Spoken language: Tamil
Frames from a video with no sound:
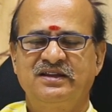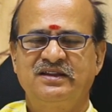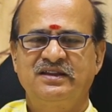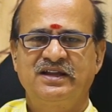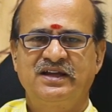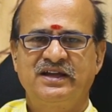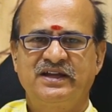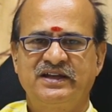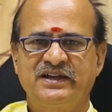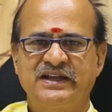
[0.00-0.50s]

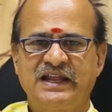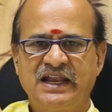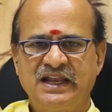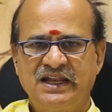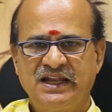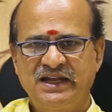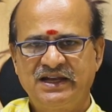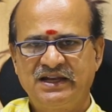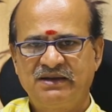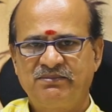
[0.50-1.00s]
இந்த
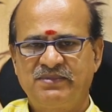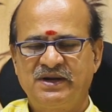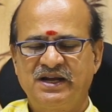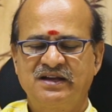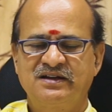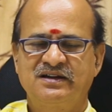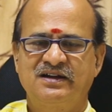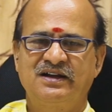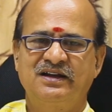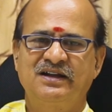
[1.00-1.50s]
நல்ல
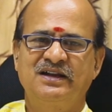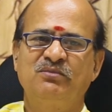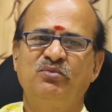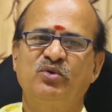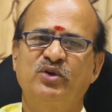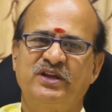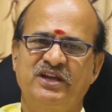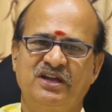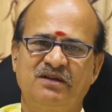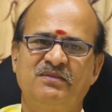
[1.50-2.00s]

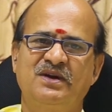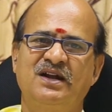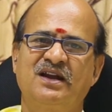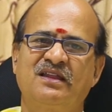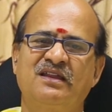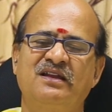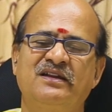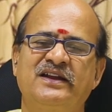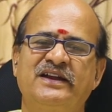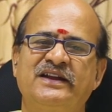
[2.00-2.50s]
பலன்களில்
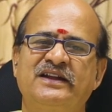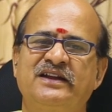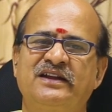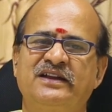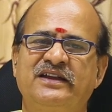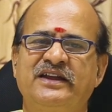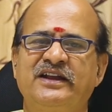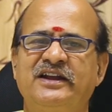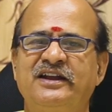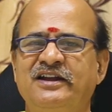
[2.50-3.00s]
முக்கியமானது என்னென்னு
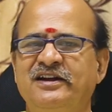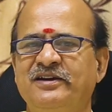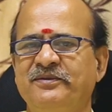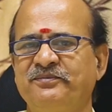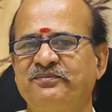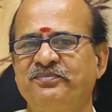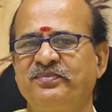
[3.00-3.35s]
கேட்டிங்கன்னா